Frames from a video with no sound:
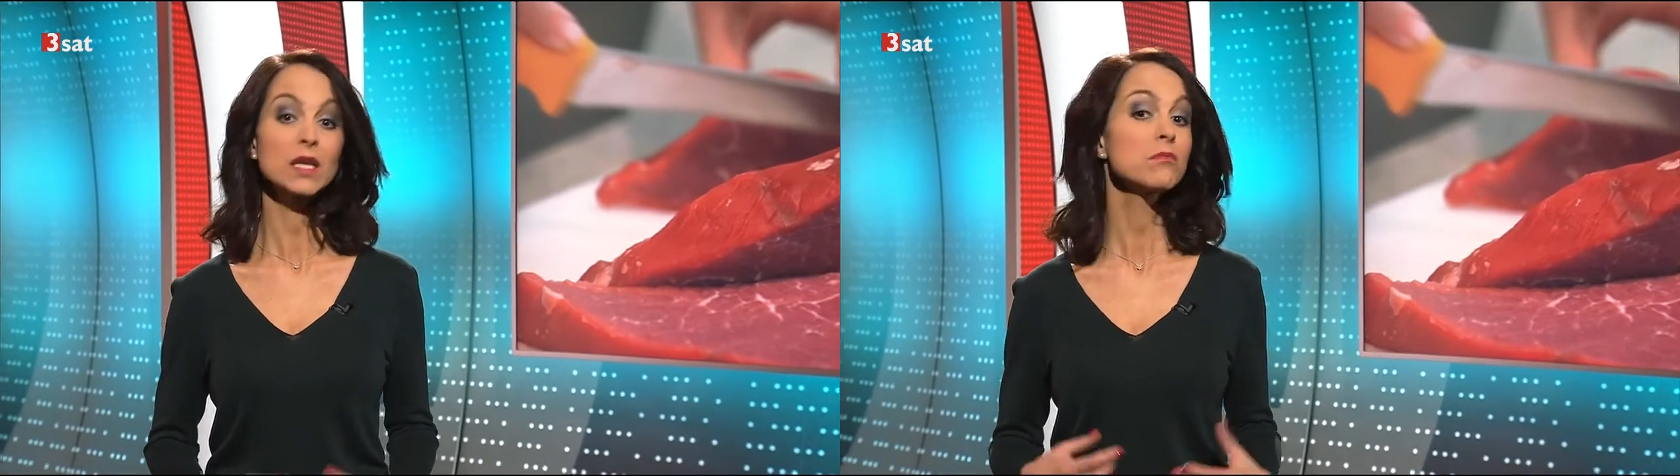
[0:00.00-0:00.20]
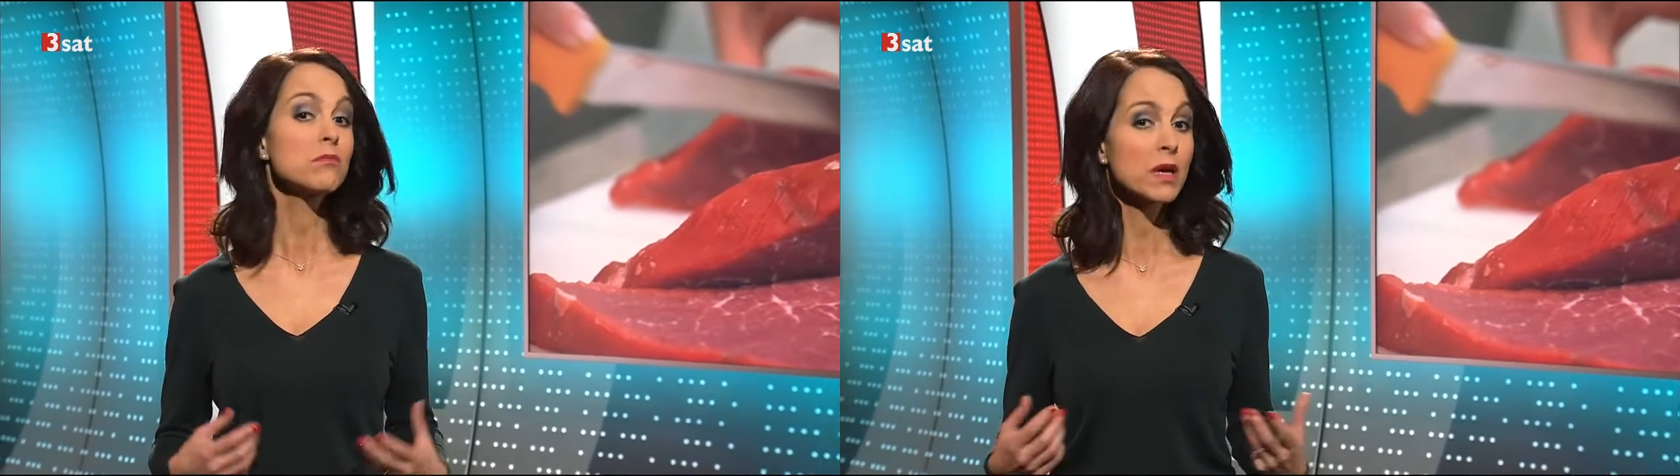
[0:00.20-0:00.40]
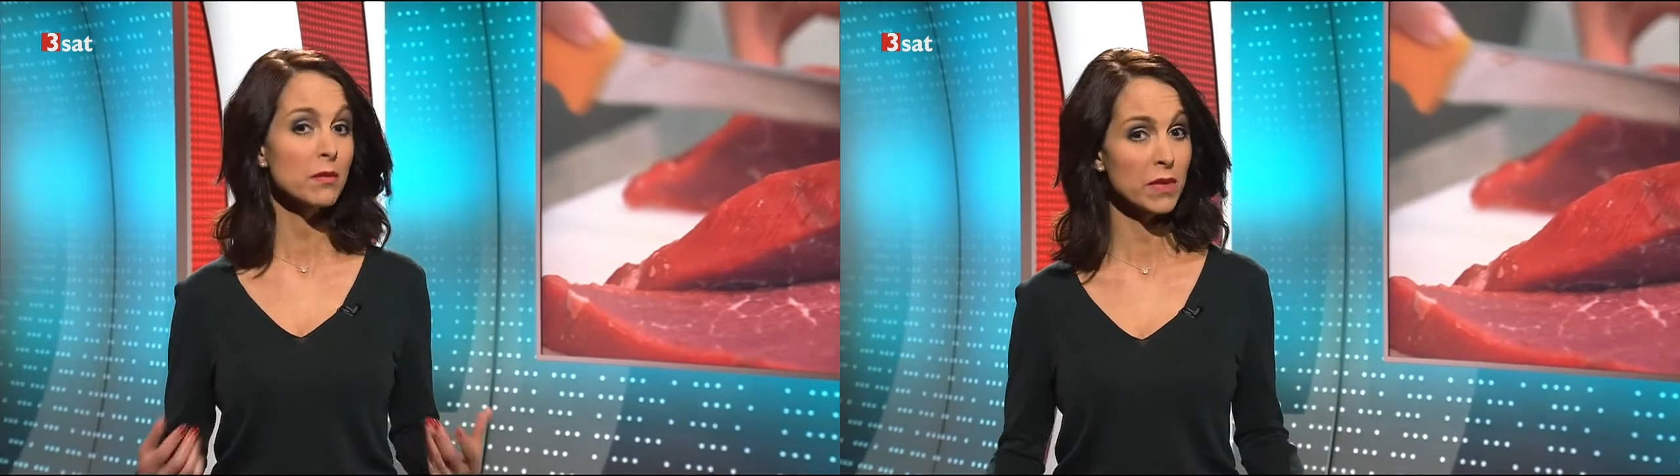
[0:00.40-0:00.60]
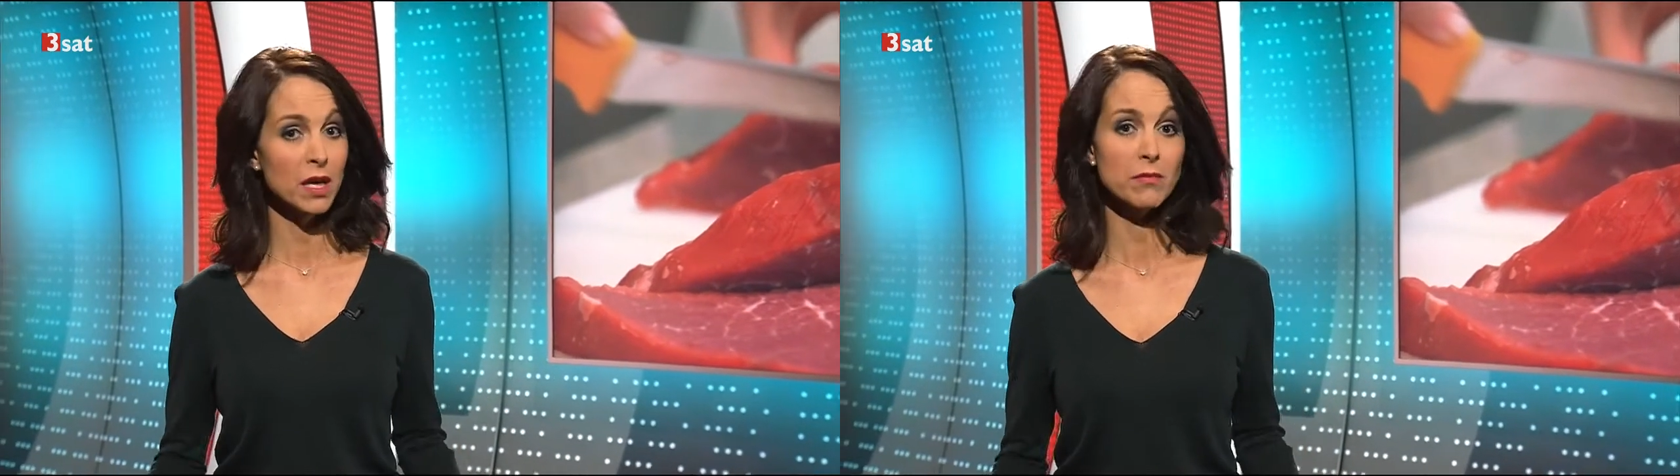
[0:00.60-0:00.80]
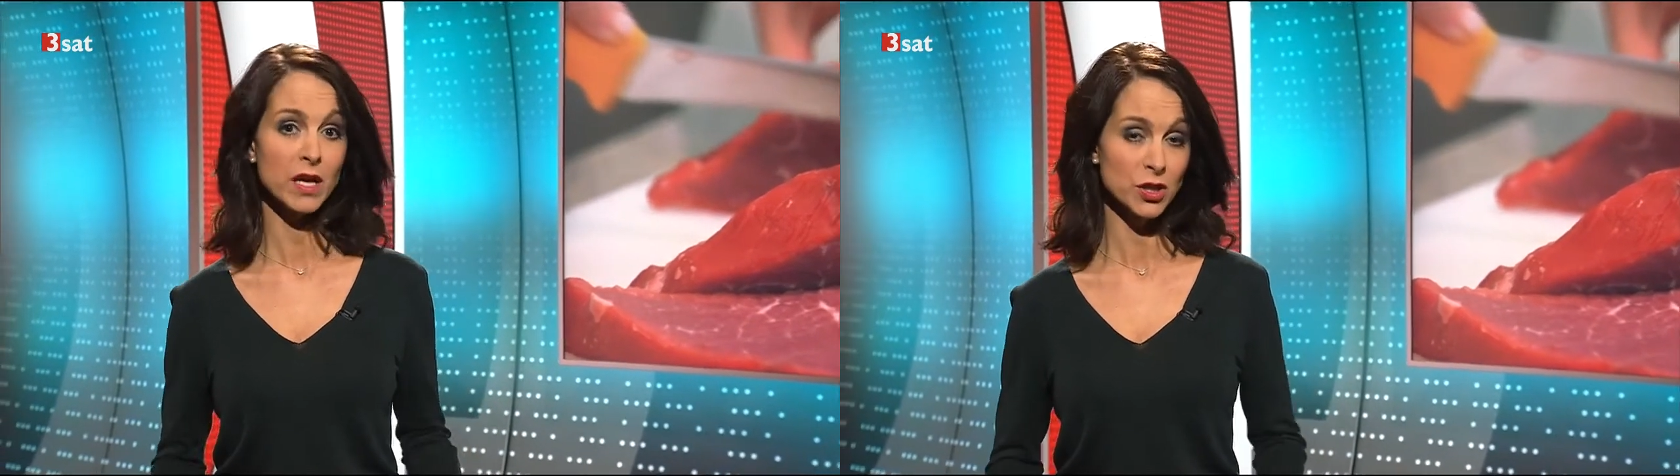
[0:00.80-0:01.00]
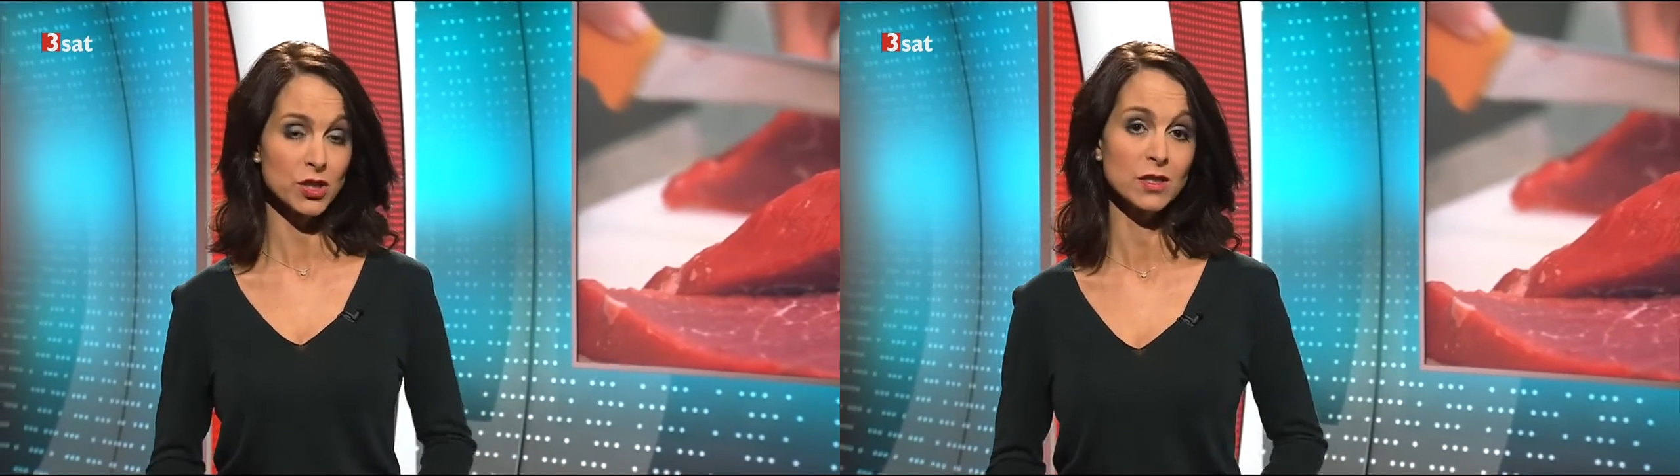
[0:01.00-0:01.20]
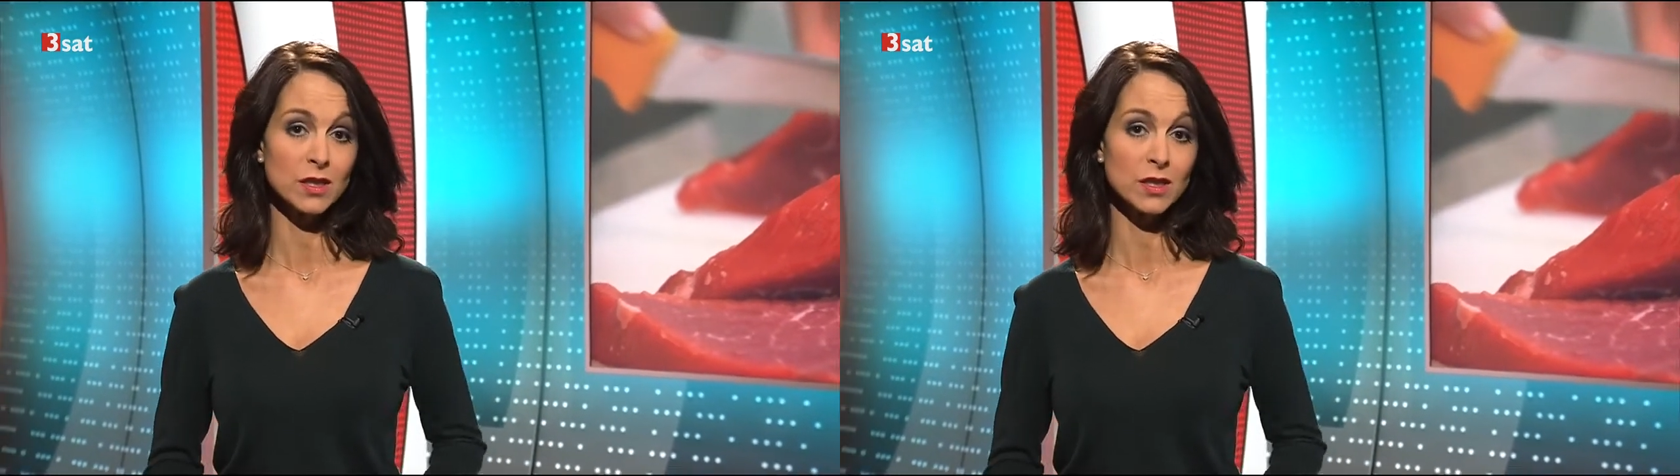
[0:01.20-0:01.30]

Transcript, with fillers: immer mehr Menschen,